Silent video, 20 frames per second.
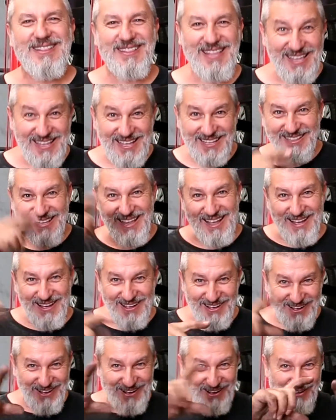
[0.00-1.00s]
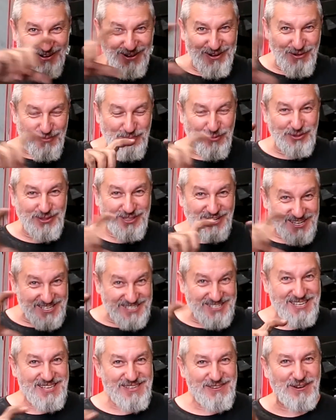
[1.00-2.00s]
tem até a, o
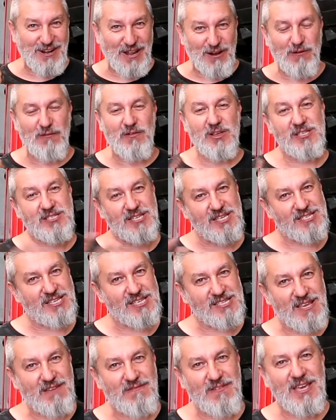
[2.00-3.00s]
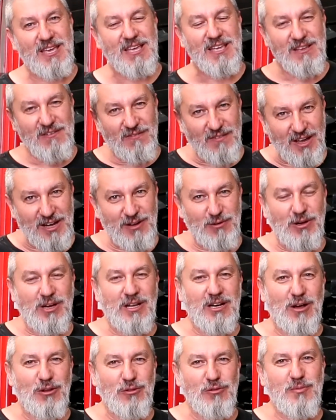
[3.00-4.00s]
trechinho lá no vídeo, se vocês quiserem ver, vai no
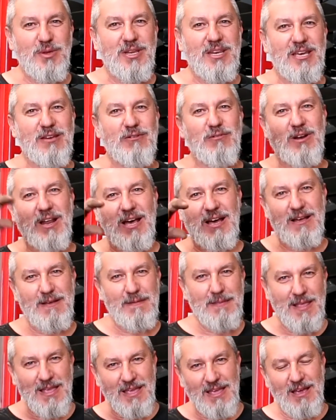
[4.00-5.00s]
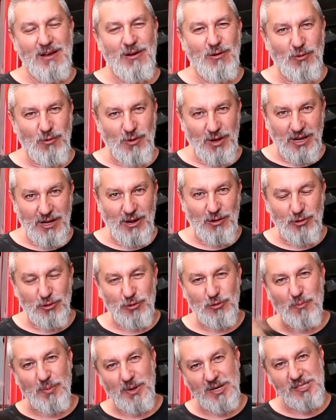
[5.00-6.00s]
canal do Mineiro lá, o canal que eu
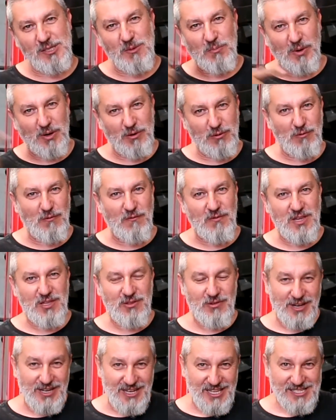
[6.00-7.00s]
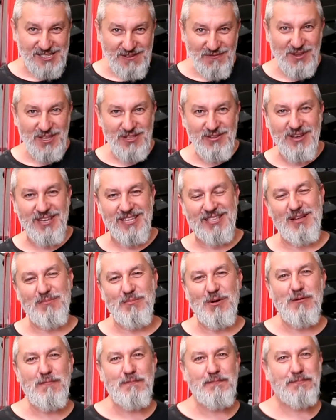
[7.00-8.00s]
estou participando do vídeo é nesse vídeo aí, tá
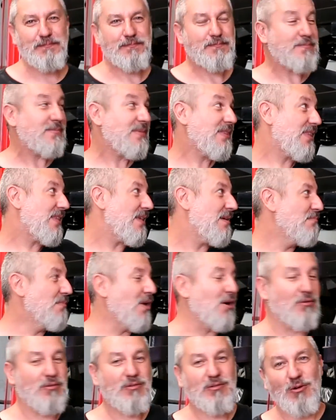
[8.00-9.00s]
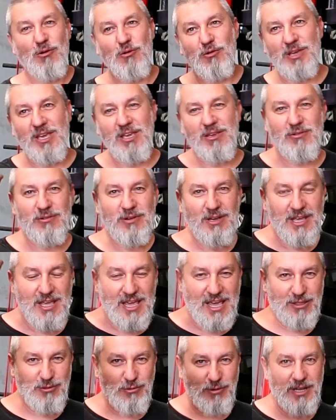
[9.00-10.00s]
bom? Bom, Ruquinho
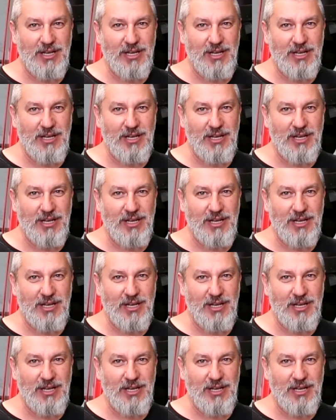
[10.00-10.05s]
é do